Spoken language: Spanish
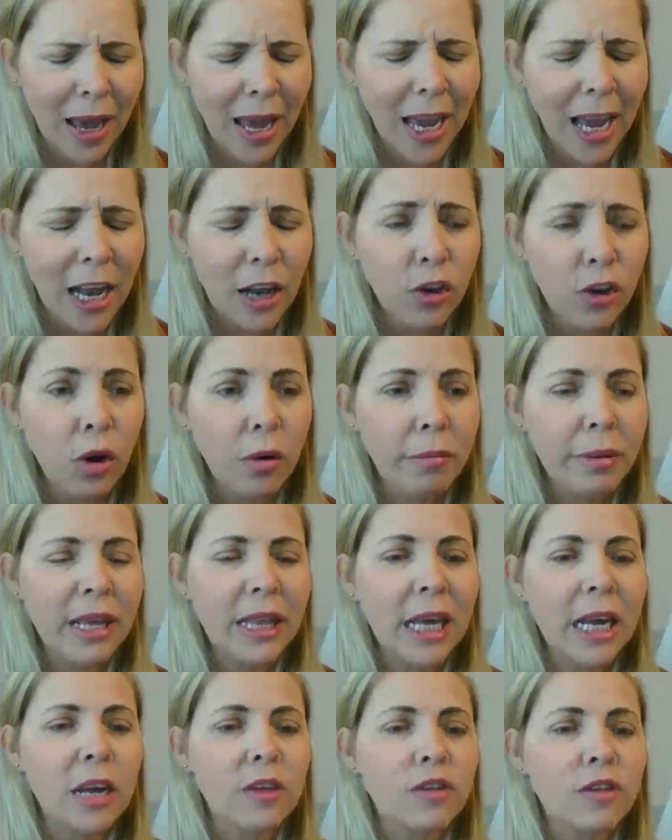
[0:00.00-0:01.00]
En el
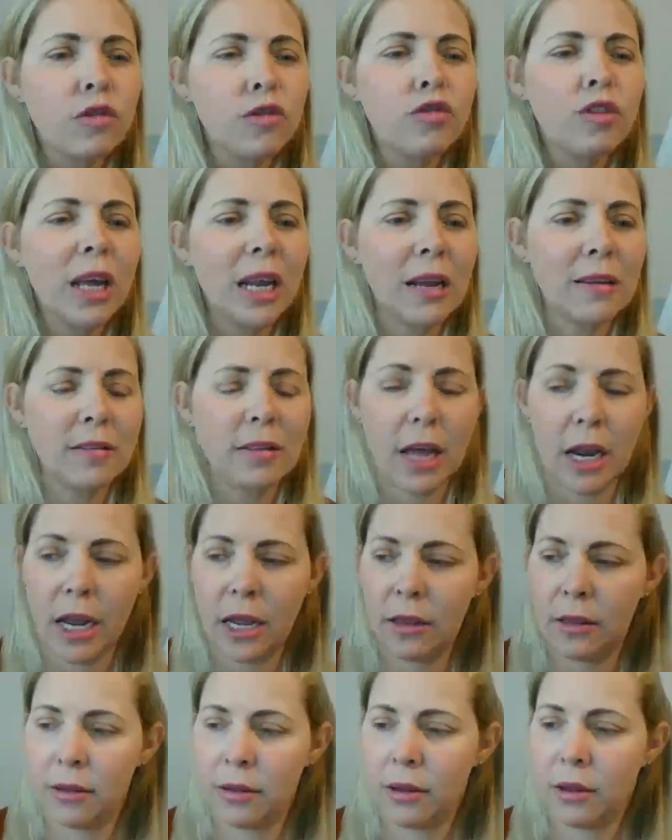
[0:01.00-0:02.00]
nombre de Jesús de
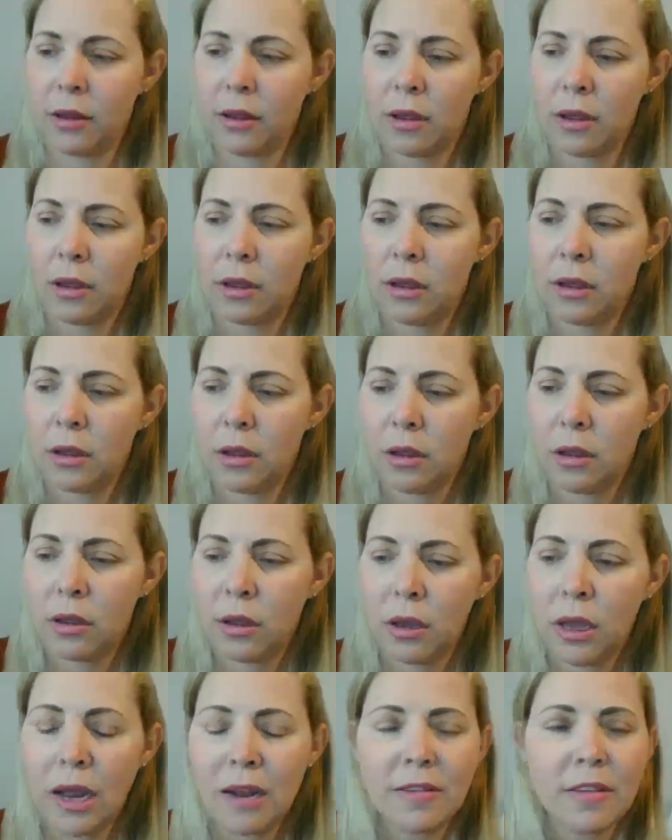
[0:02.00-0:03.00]
Nazaret.
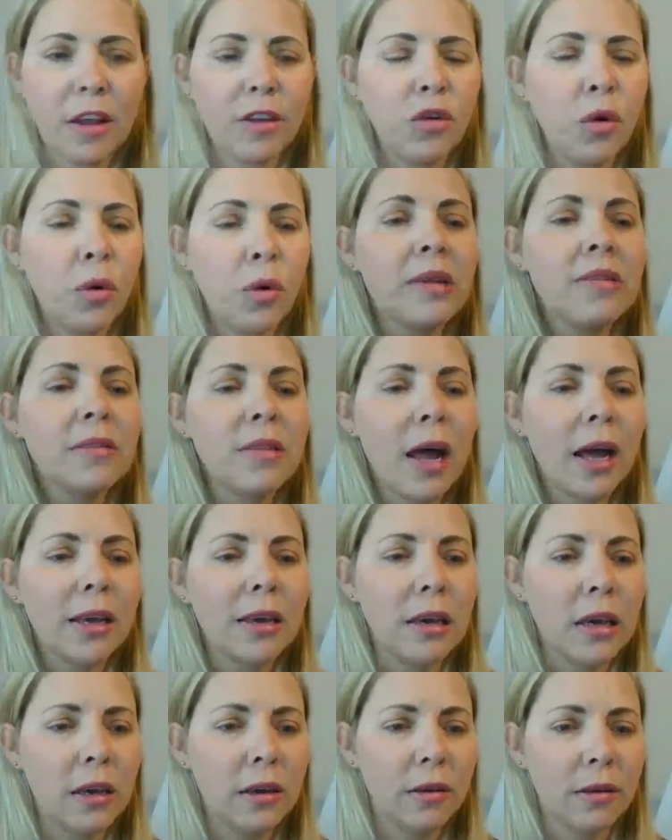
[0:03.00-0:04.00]
El Señor está
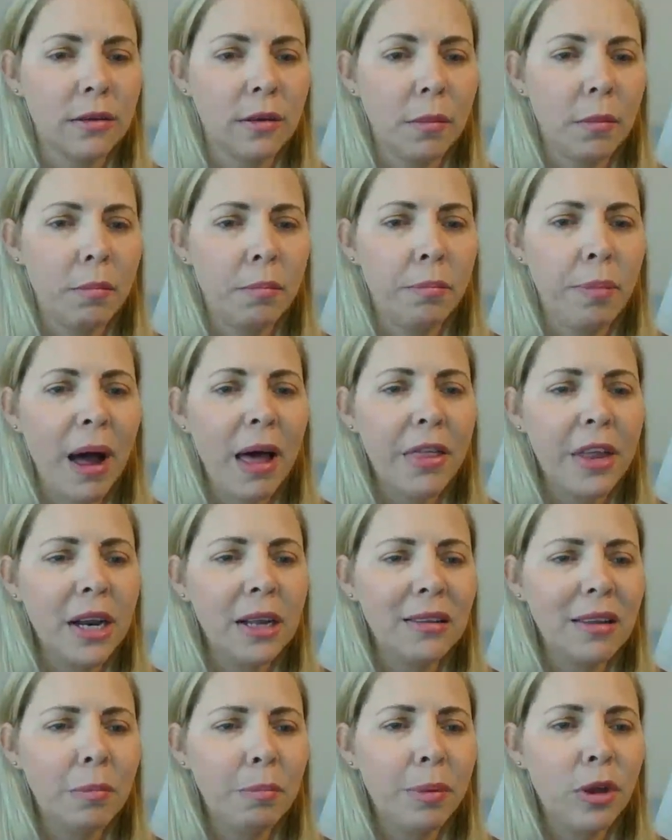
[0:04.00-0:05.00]
aquí.
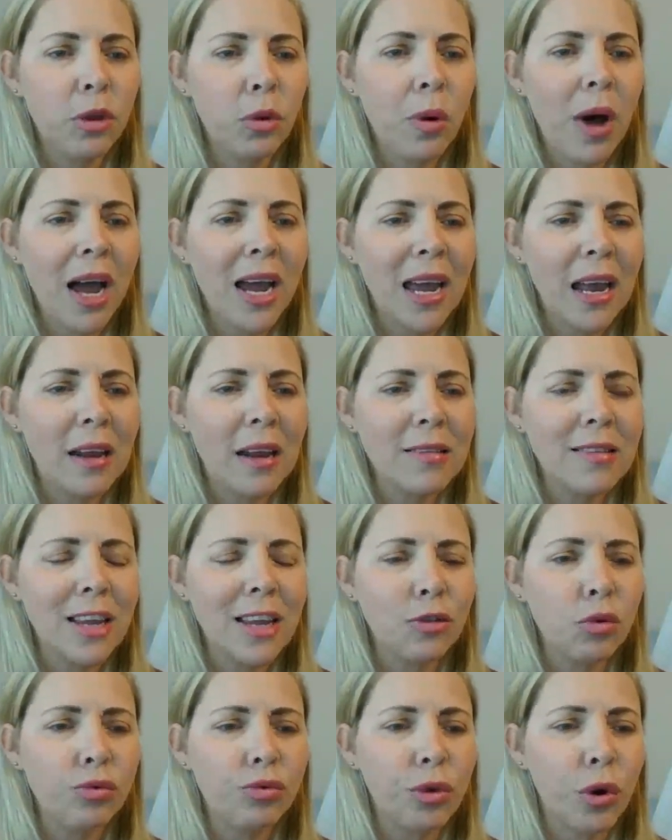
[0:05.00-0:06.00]
Padre, te pido ángeles
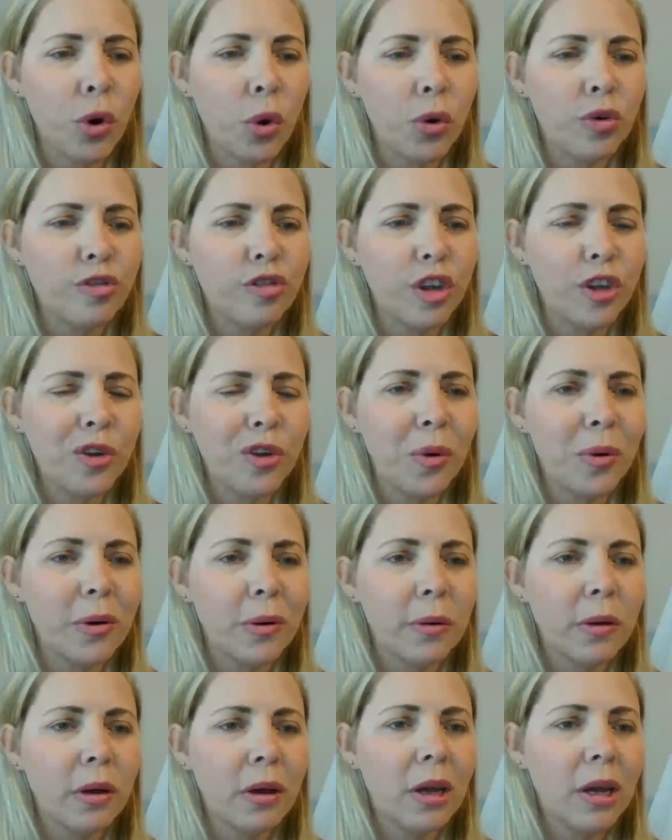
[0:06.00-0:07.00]
de tu trono, Señor.
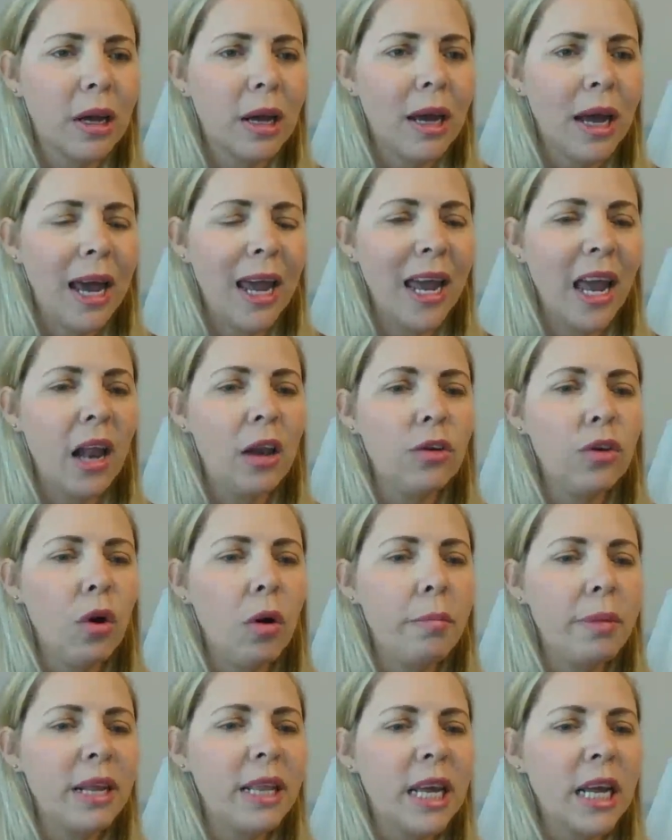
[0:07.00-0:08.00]
En el
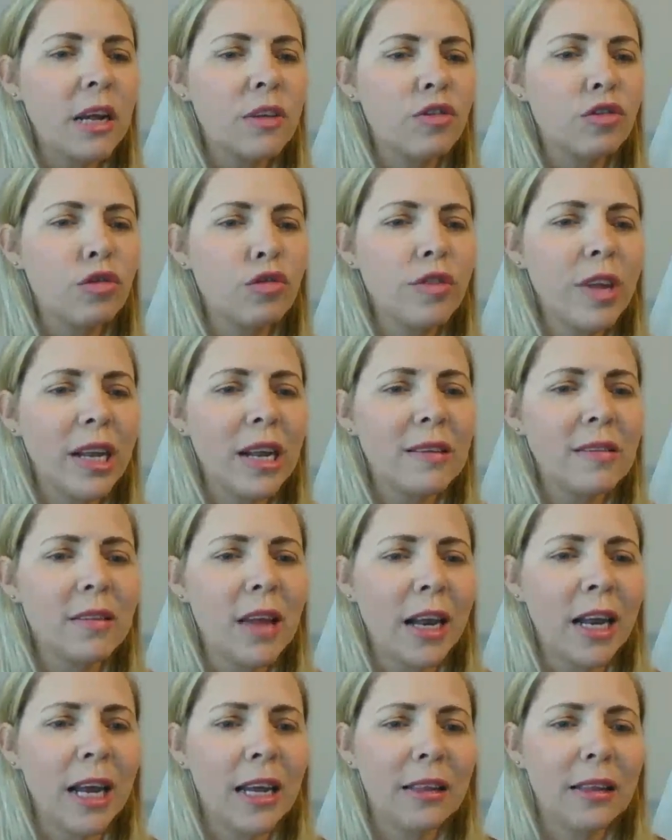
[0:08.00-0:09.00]
nombre de Jesús de
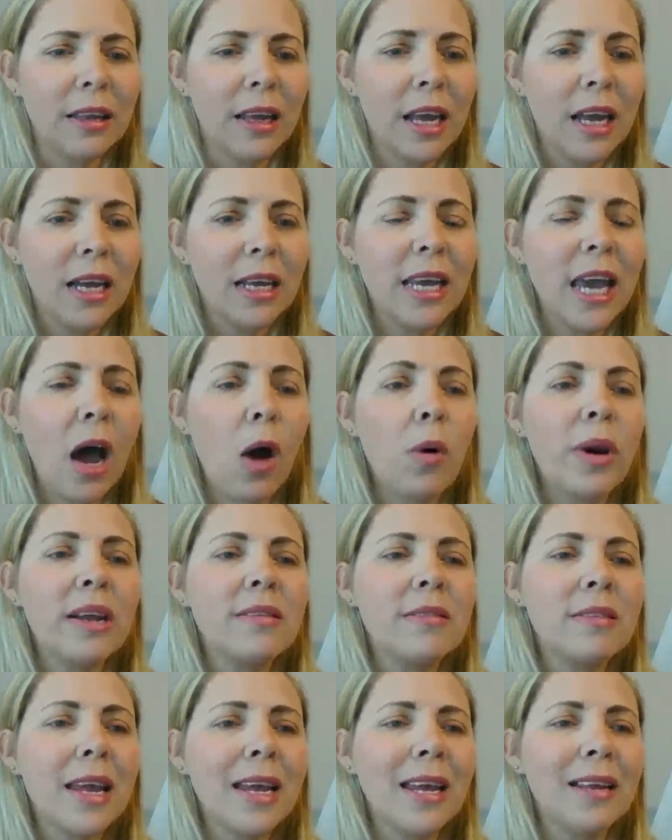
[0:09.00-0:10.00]
Nazaret, que ahora
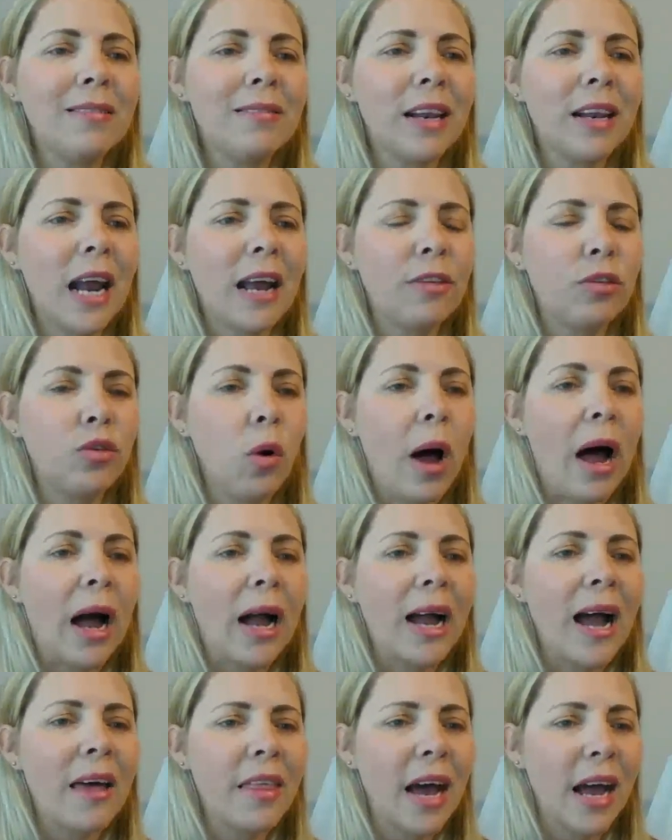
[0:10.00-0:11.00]
estén entrando
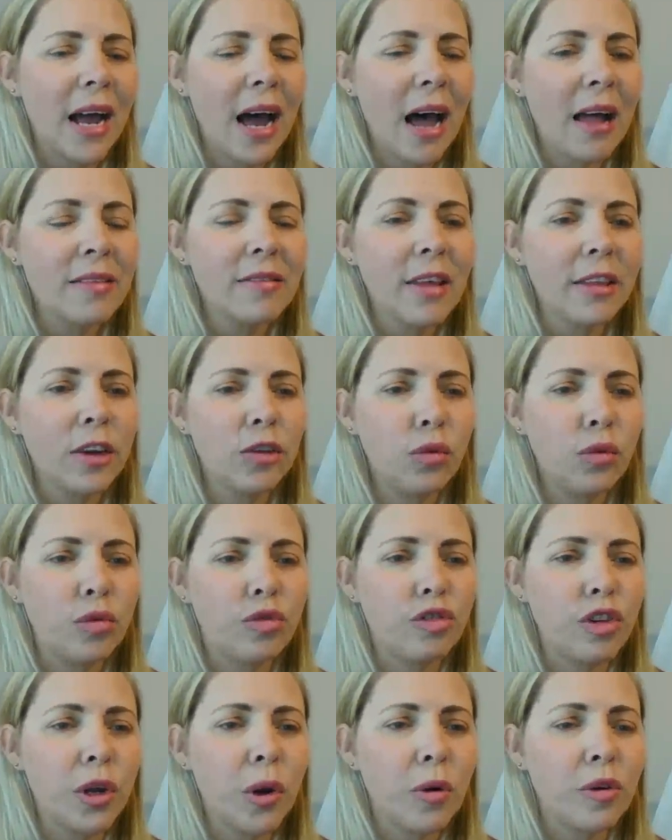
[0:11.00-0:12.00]
a cada casa de
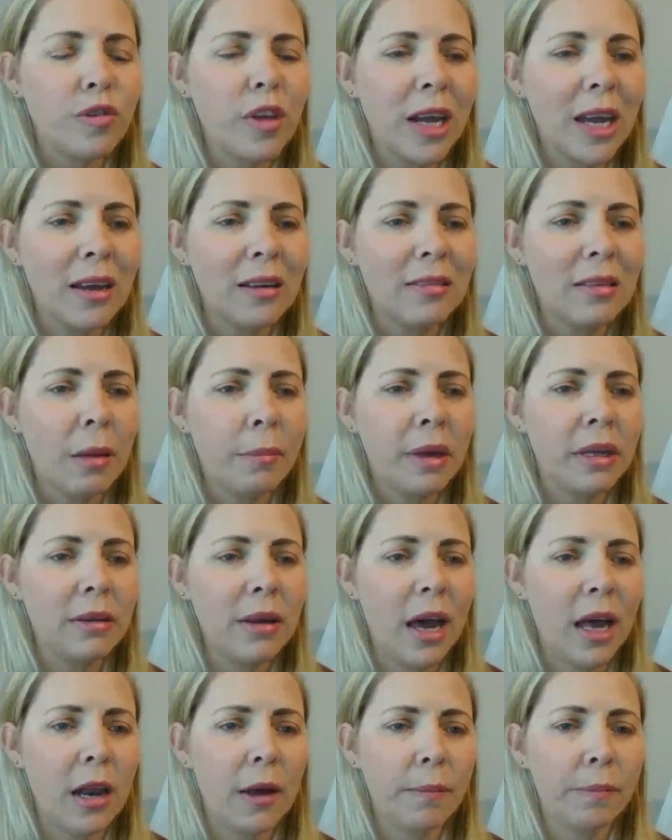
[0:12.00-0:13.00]
tus hijos en esta
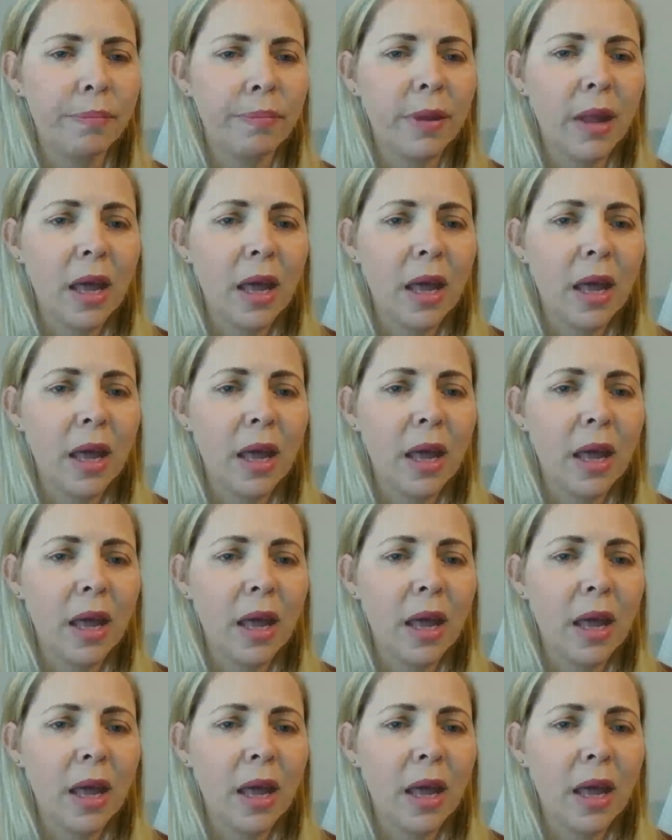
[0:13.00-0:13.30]
mañana.